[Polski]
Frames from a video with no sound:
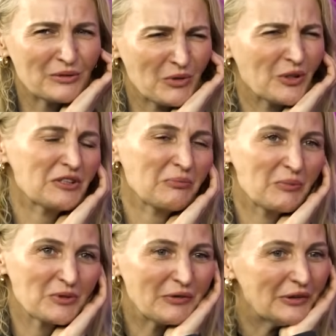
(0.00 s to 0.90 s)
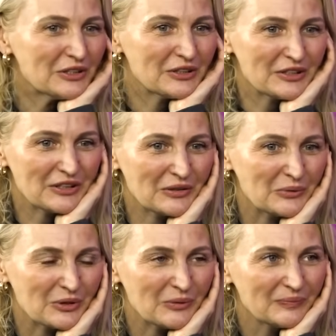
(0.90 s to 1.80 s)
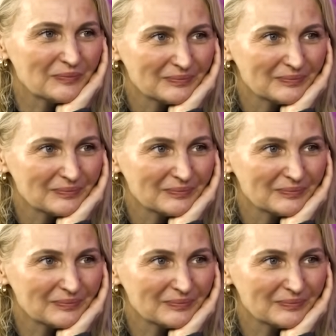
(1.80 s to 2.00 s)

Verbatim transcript: że mogę sobie pozwolić też na dużo.